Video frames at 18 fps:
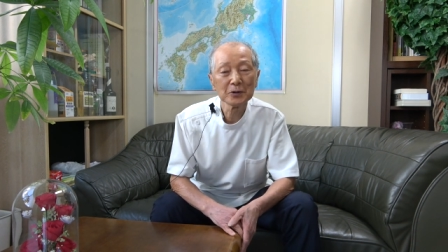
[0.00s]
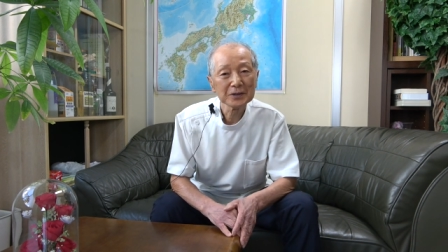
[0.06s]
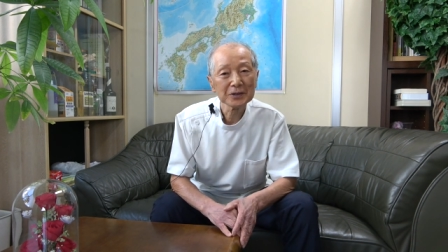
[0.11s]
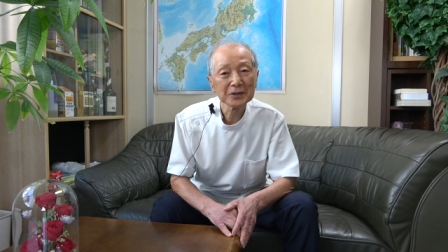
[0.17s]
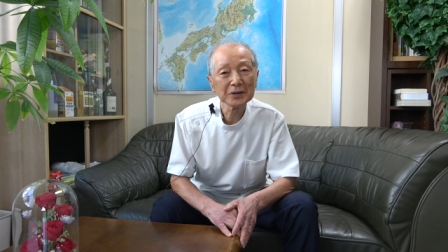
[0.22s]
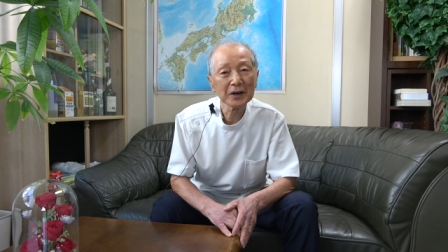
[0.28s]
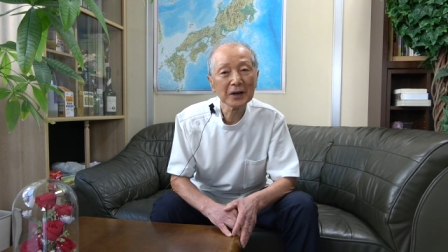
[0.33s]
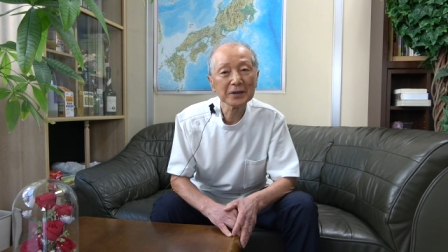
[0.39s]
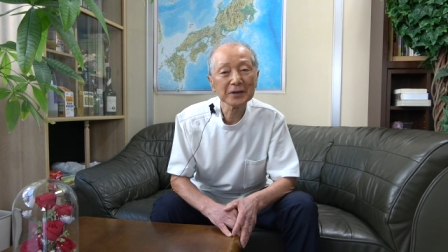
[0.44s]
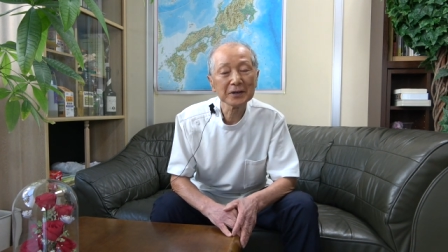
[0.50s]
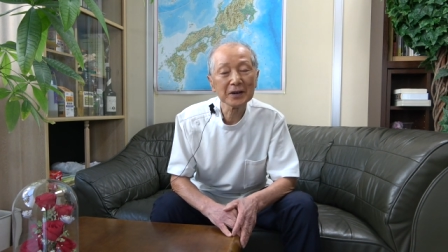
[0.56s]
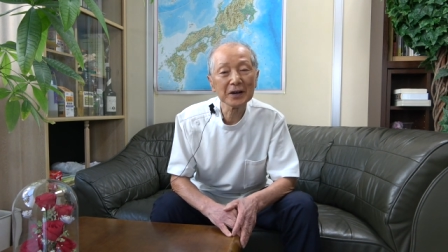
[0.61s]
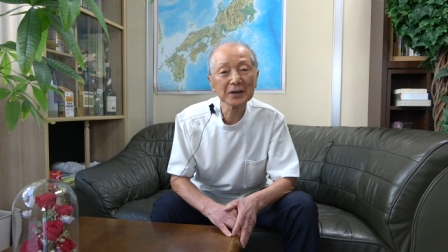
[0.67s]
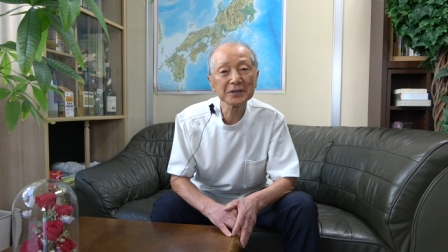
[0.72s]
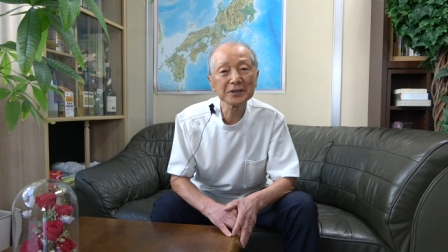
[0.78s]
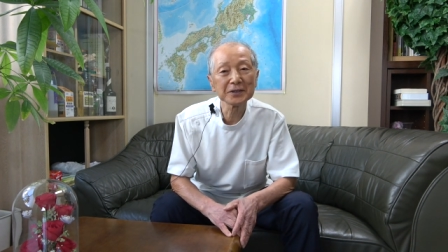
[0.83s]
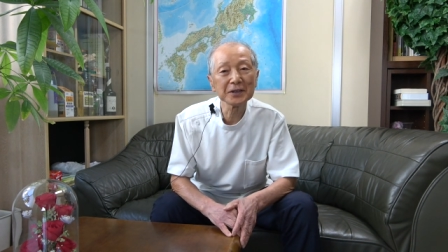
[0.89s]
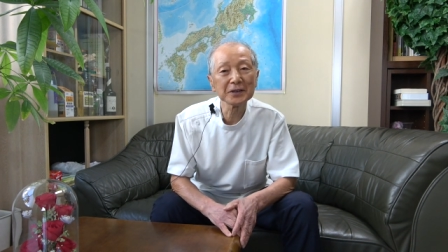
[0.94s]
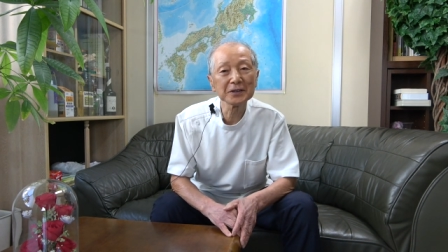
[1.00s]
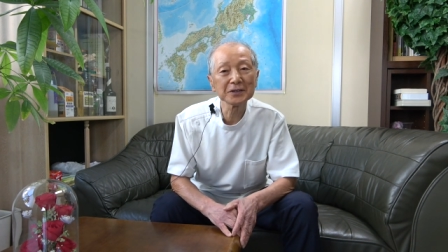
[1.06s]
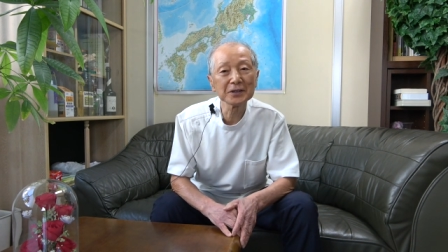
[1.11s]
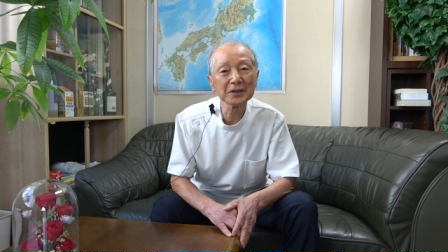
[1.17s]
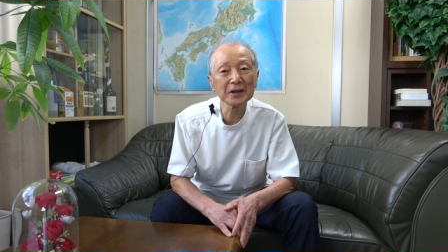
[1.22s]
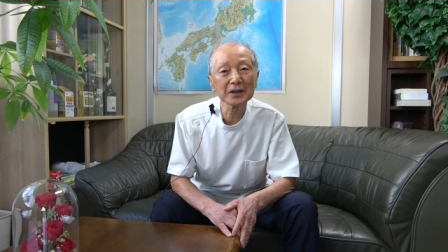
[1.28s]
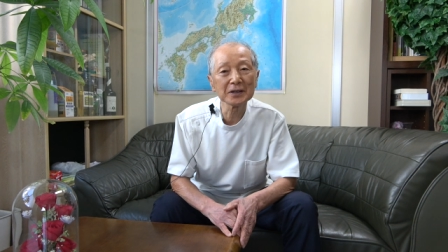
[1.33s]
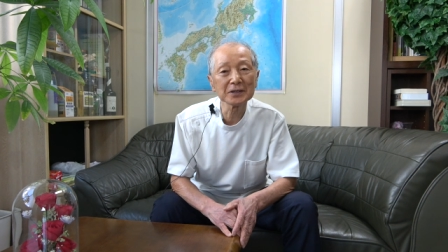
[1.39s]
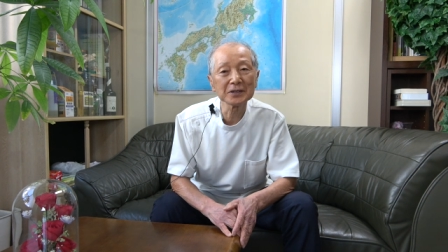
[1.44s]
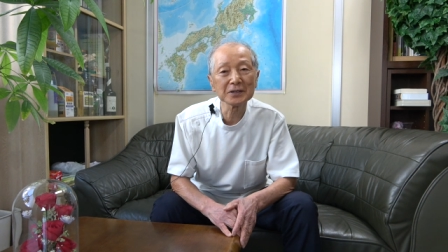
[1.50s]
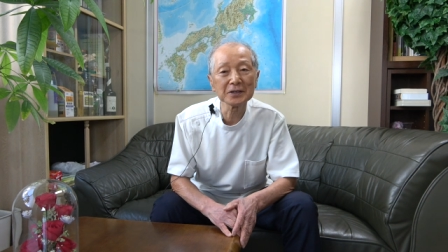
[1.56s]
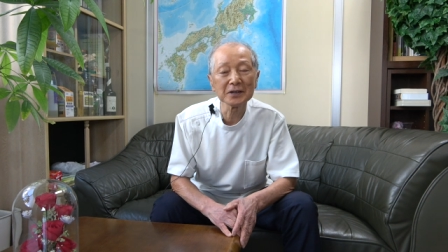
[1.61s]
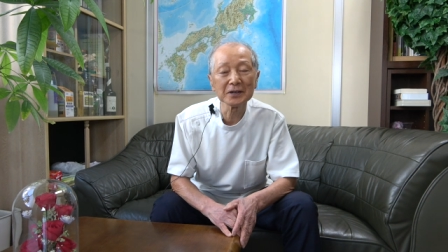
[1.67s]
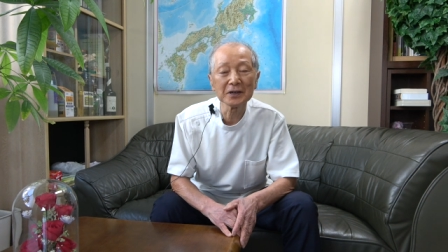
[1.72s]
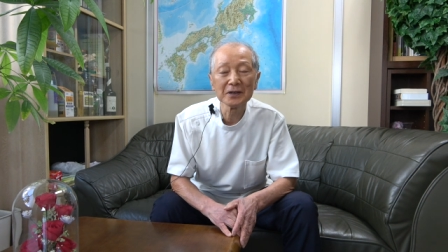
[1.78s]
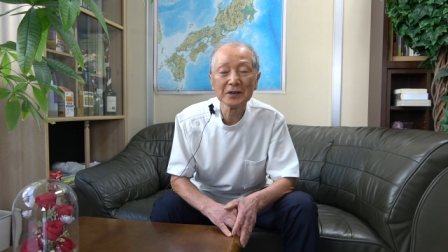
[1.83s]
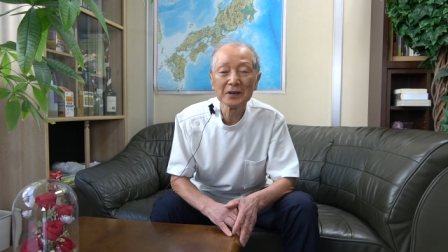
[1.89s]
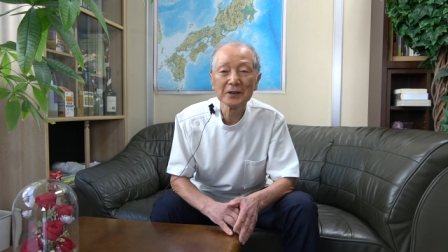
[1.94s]
非難批判否定しない
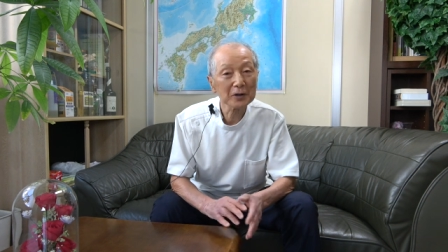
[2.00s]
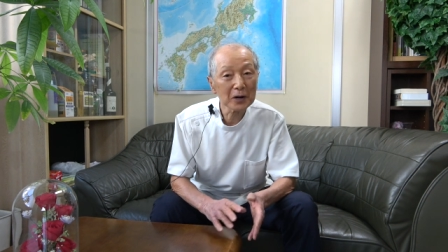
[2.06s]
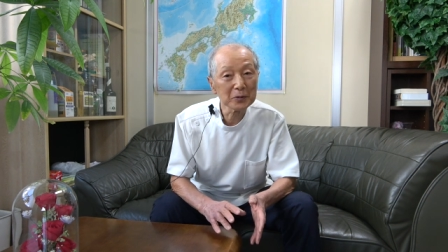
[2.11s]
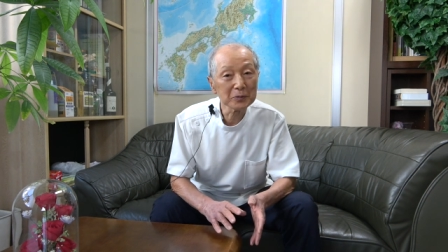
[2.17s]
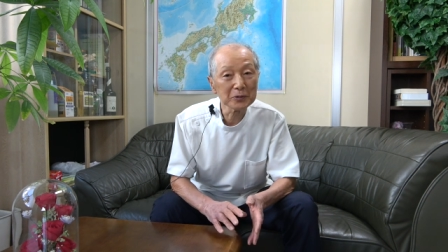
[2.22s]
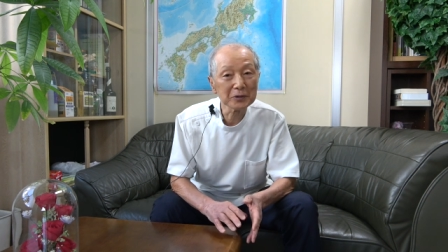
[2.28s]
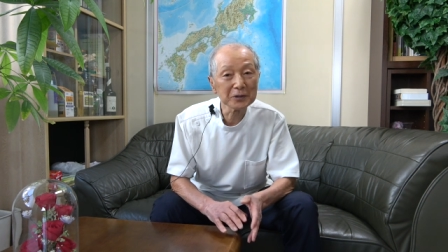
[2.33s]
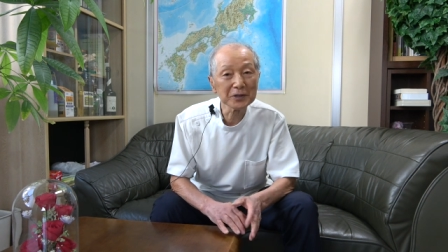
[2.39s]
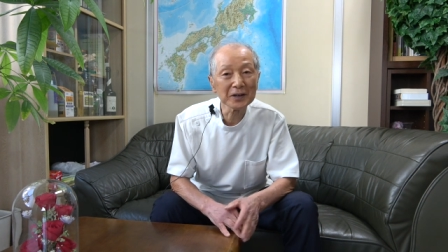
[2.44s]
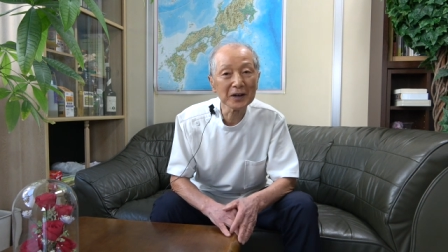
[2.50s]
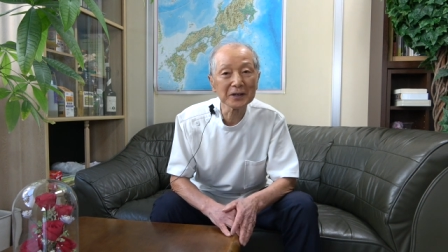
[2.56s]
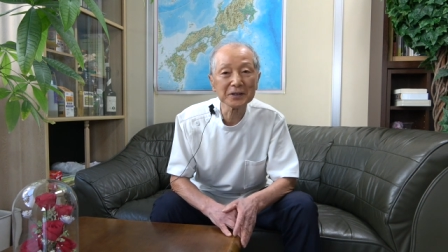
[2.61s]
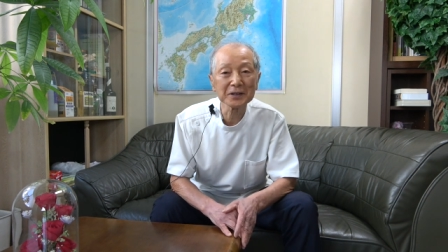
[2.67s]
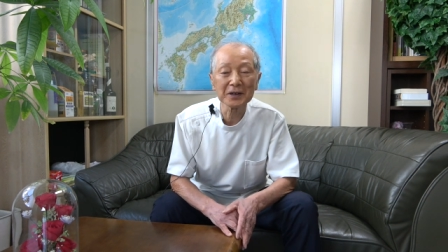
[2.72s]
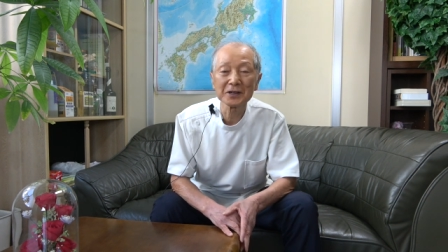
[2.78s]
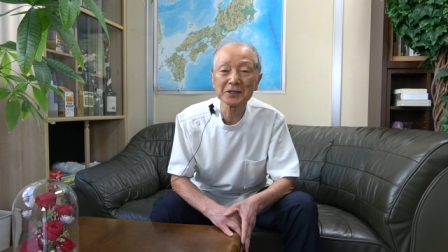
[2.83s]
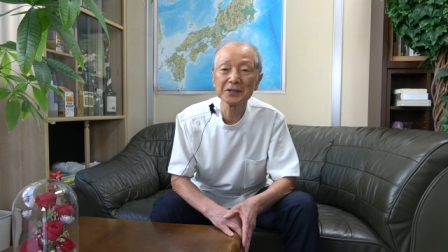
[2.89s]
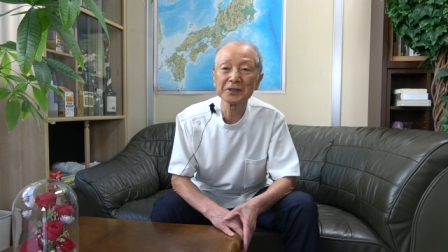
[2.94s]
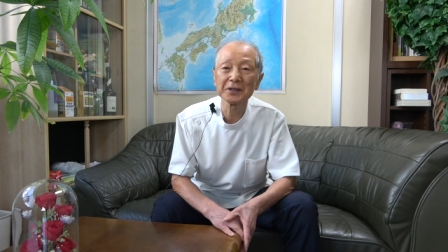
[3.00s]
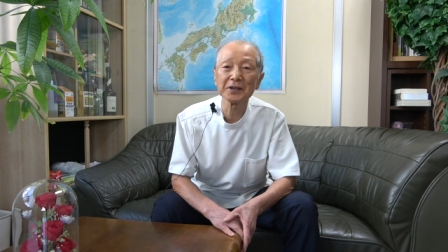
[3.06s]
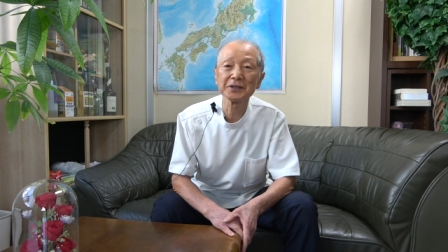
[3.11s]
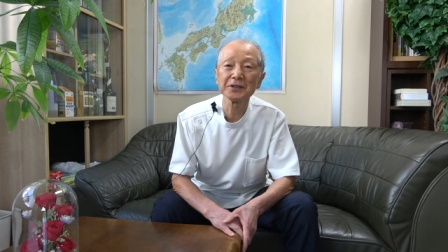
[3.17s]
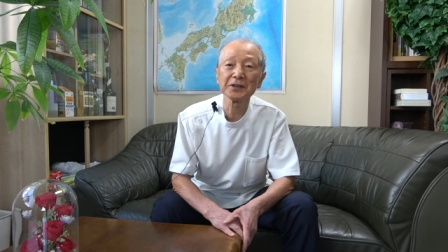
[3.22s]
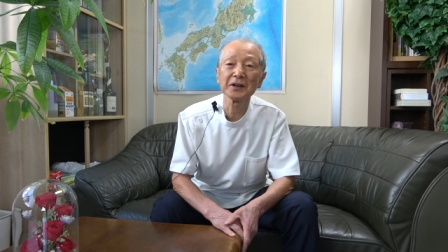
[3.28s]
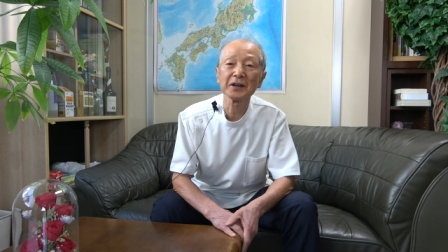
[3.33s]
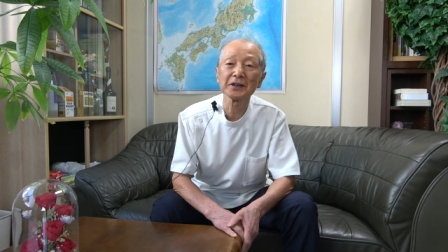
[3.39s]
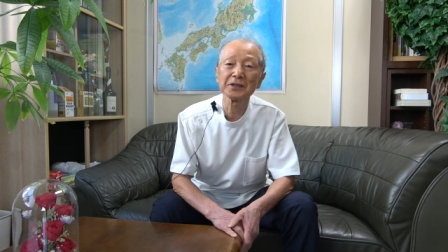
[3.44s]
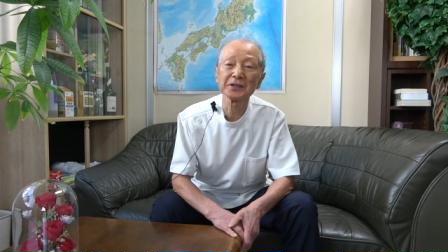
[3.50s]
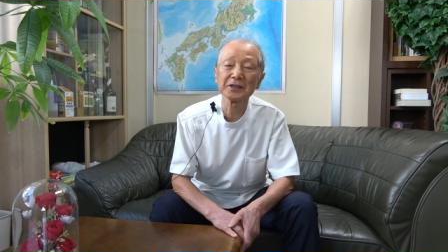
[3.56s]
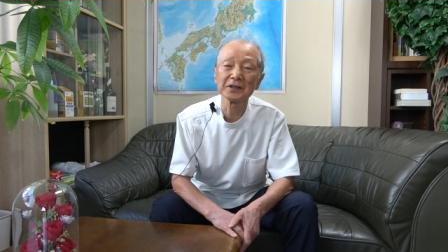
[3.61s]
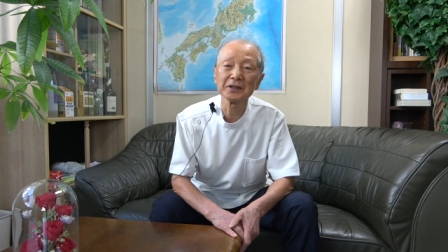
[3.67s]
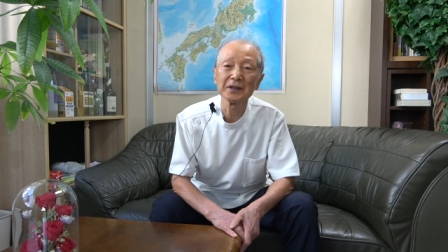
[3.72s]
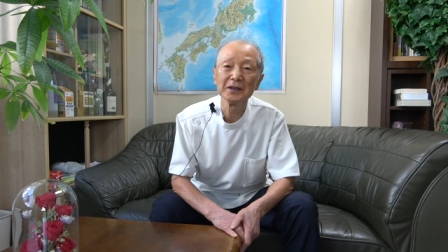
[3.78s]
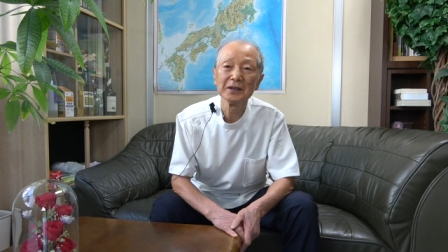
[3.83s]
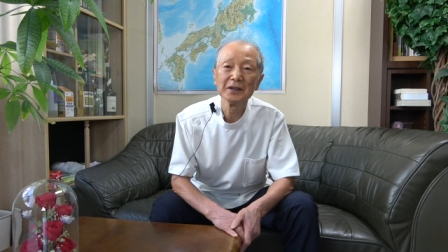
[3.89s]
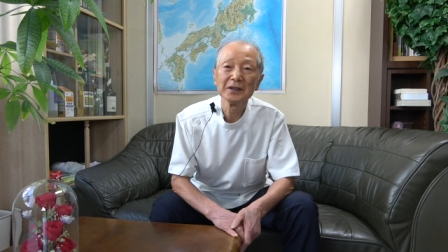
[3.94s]
し神を非難批判否定しないし